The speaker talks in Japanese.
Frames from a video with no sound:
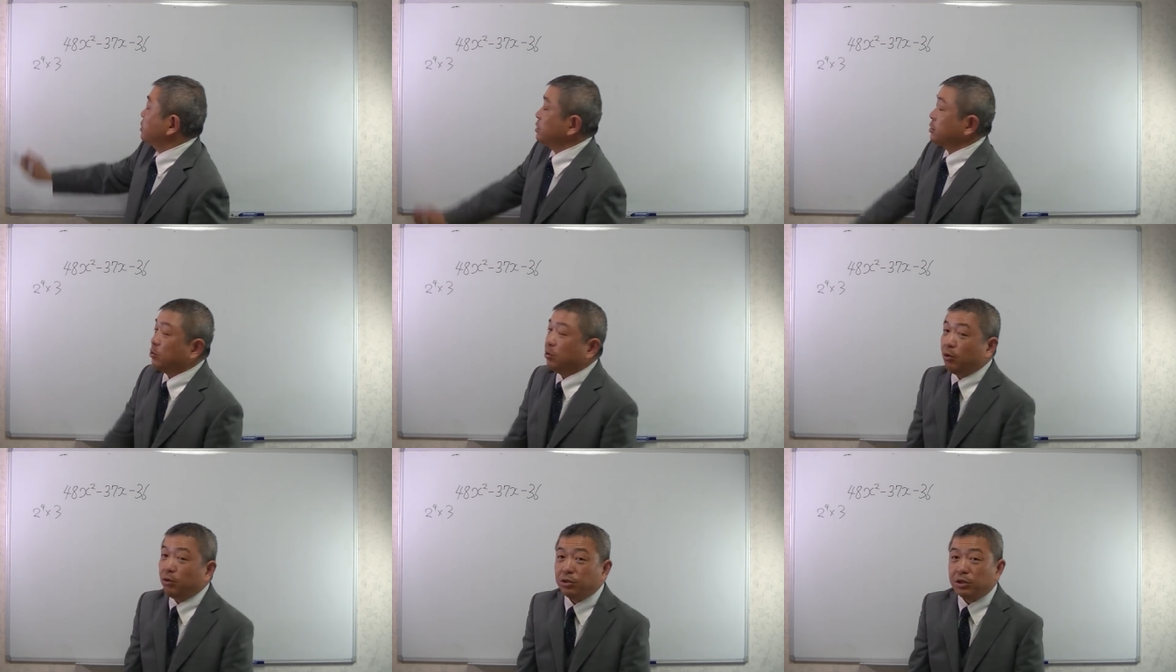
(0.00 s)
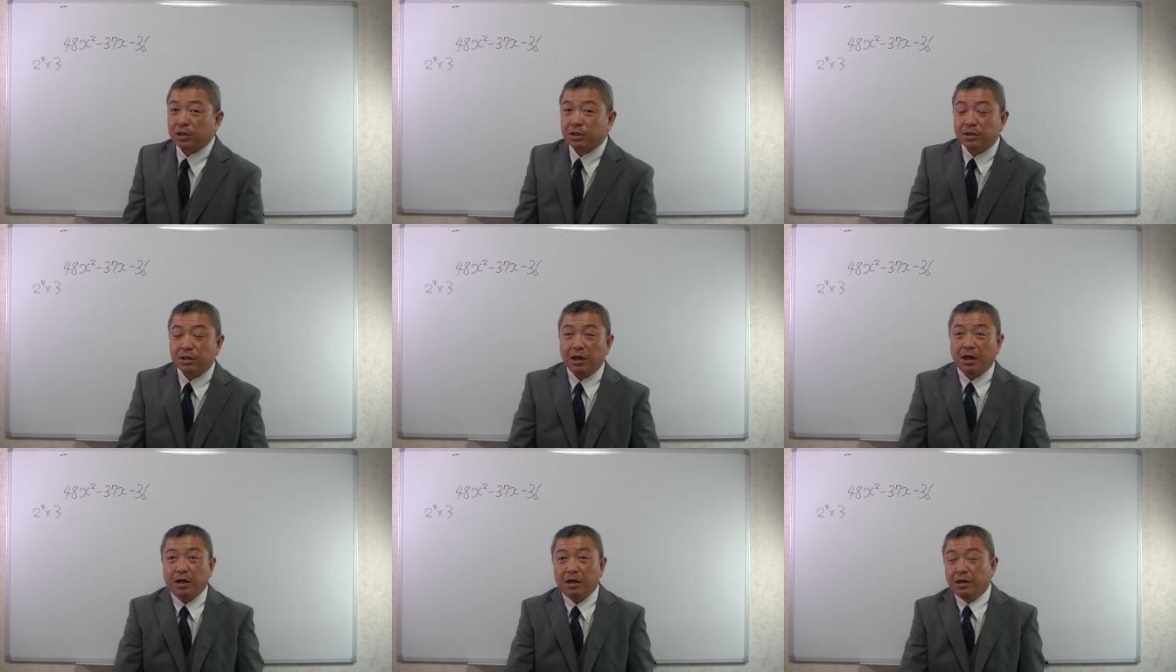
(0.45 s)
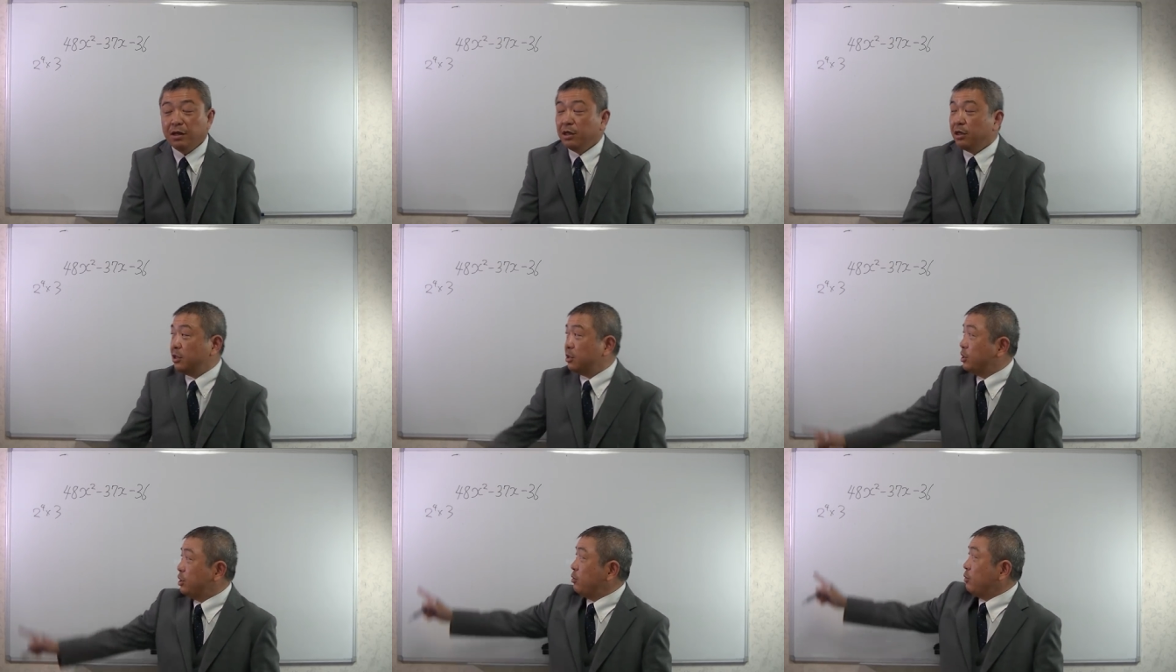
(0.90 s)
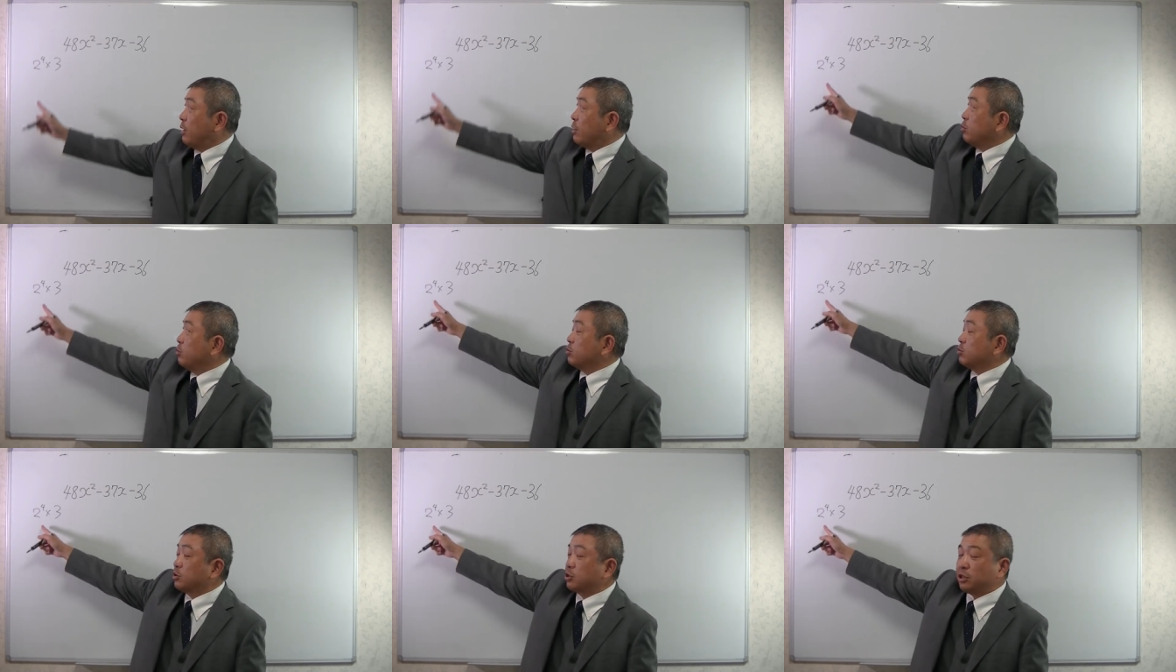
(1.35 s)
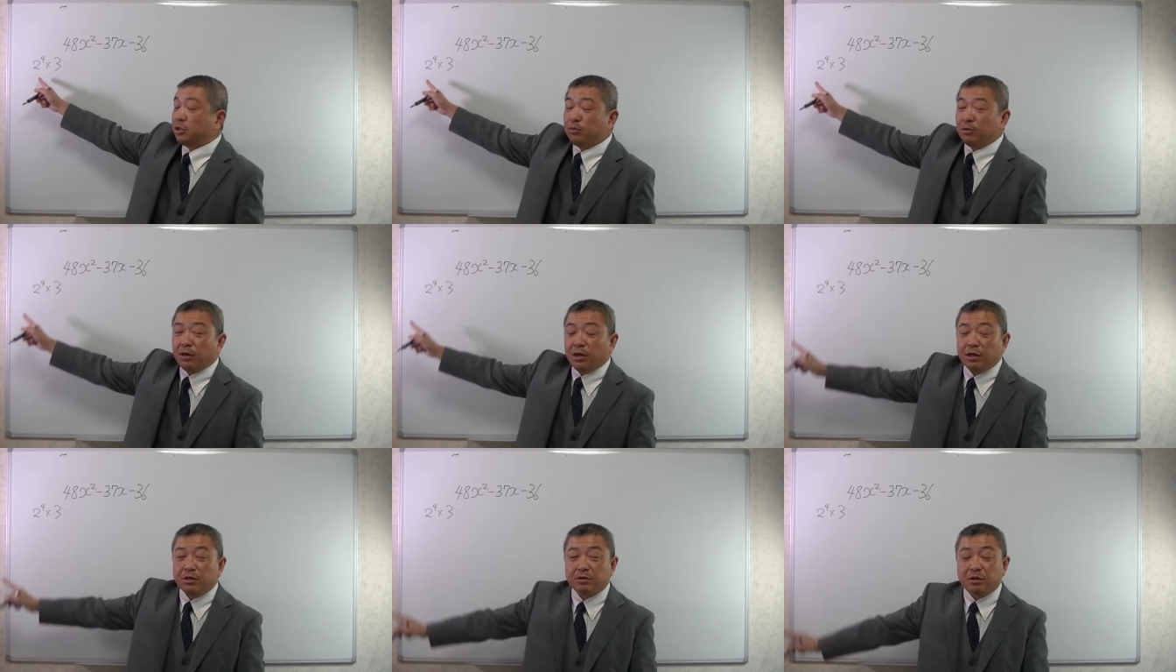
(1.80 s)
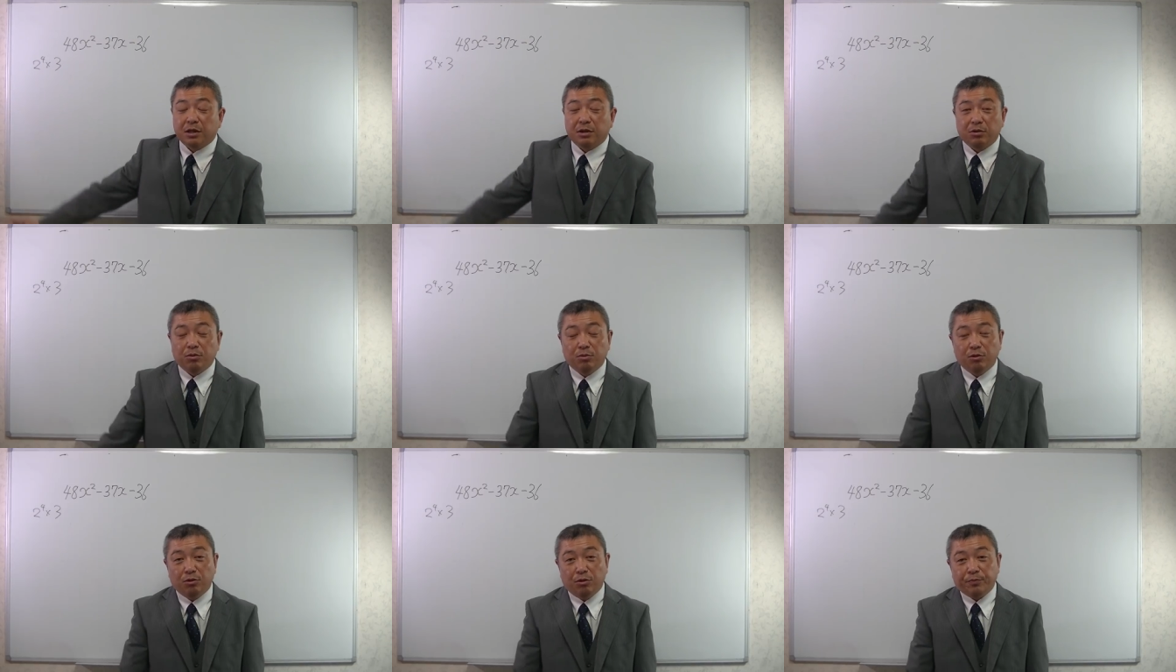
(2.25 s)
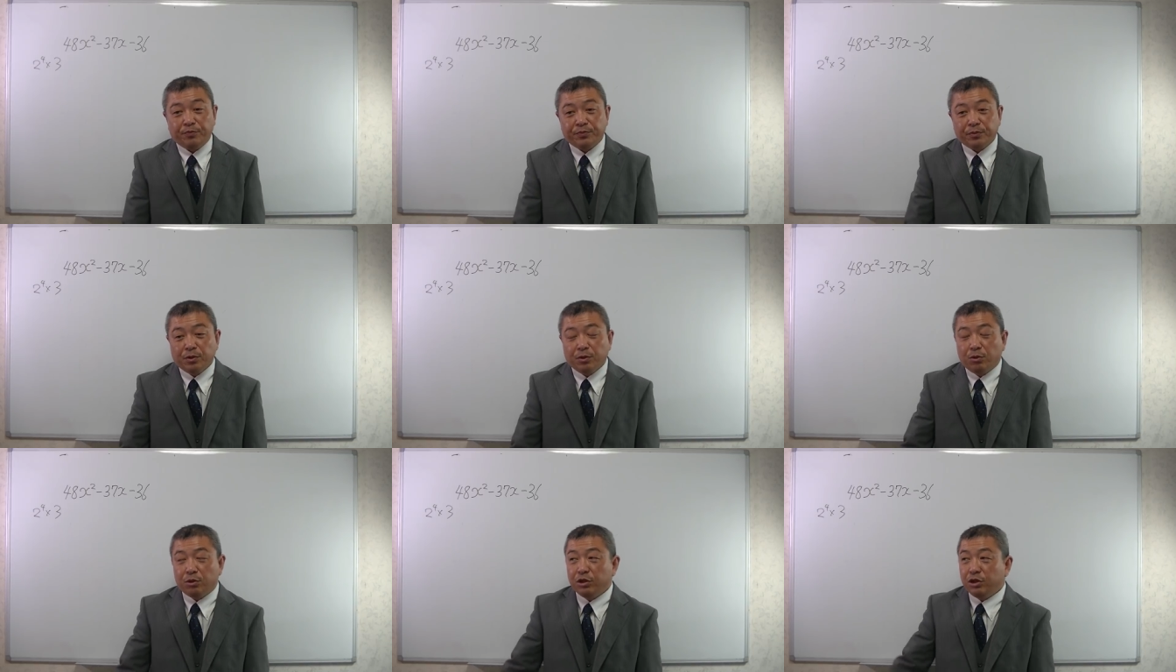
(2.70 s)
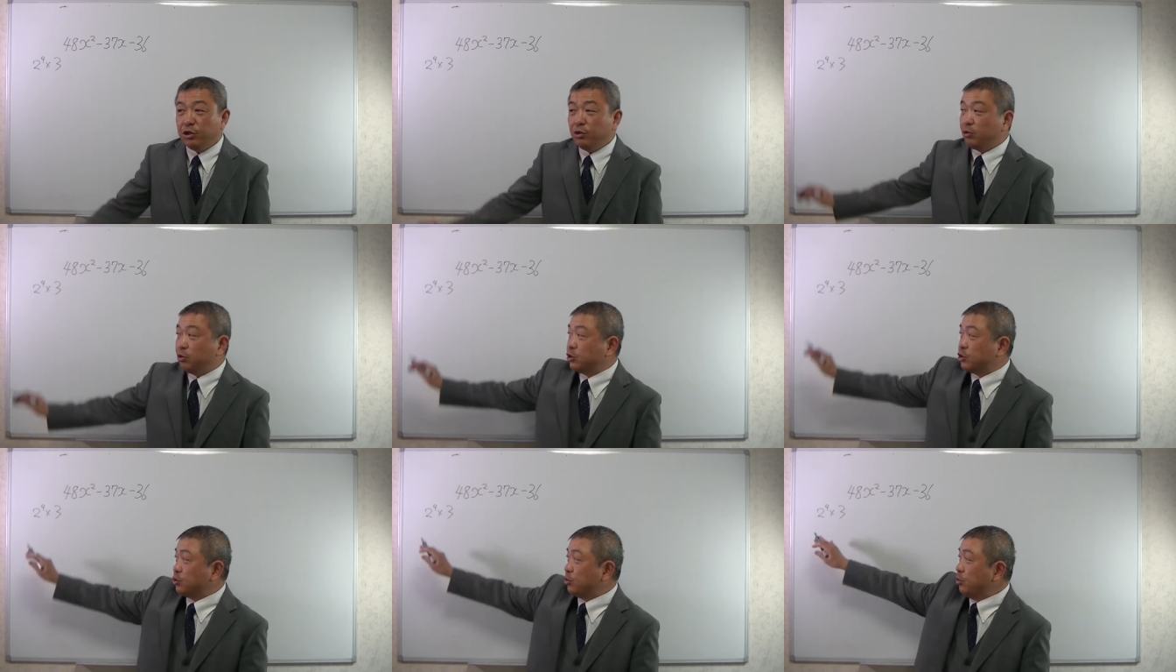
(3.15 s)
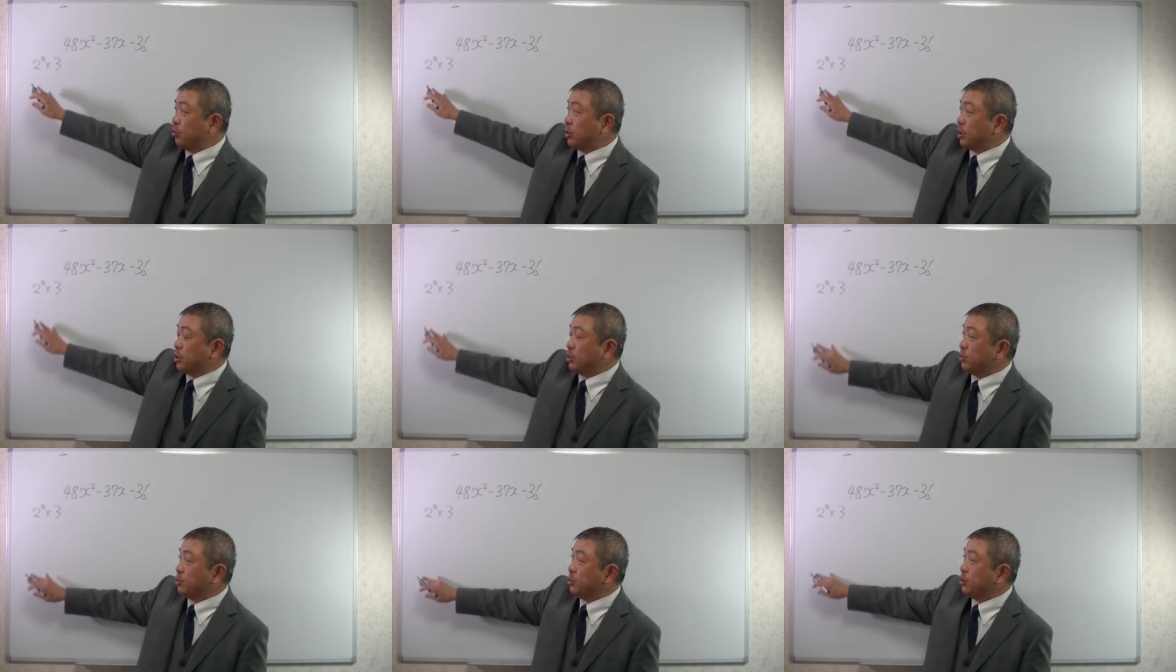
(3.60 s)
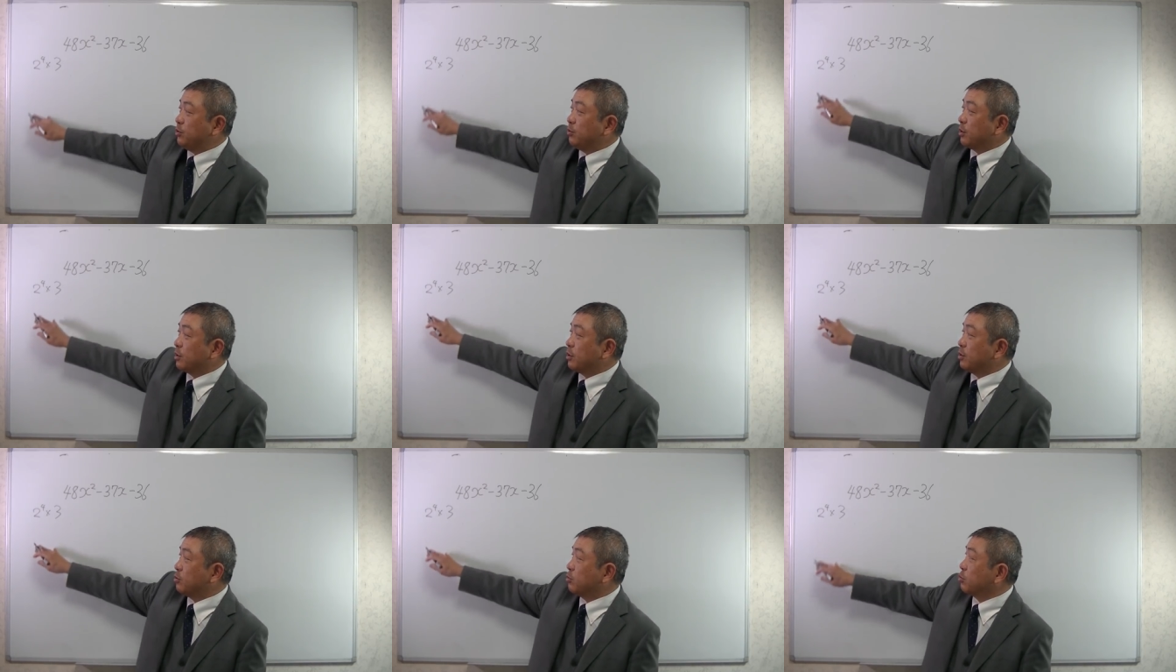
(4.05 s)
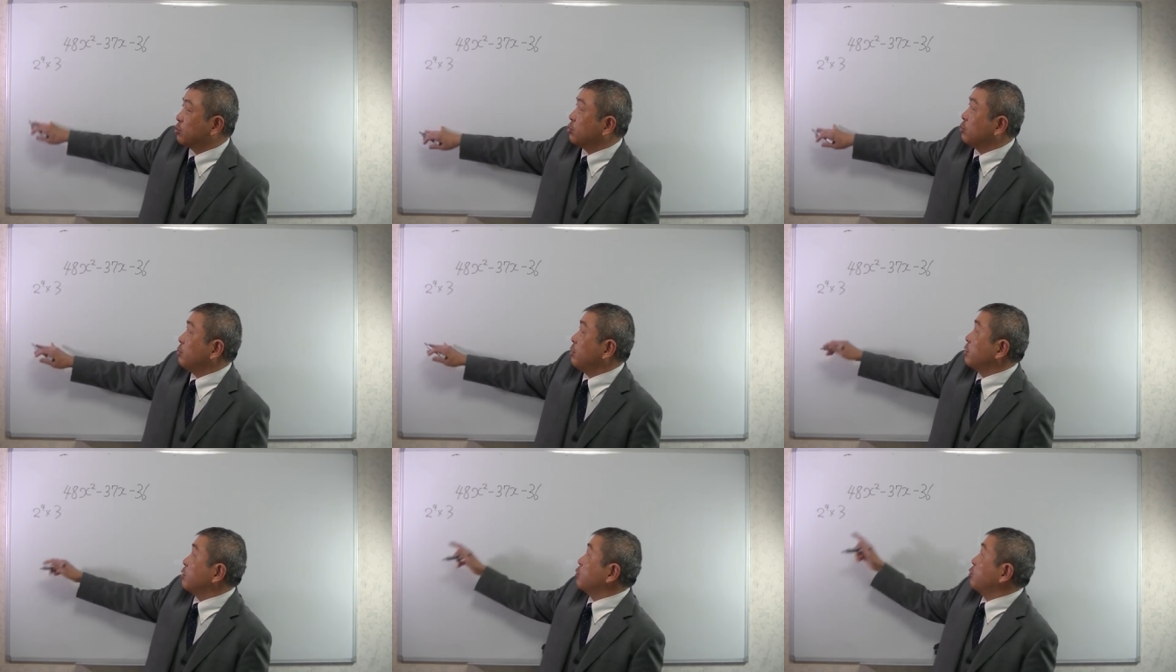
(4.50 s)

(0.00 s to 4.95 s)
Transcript: 数多いですが2は4つもあるけどもこれ2を上下に振り分けることは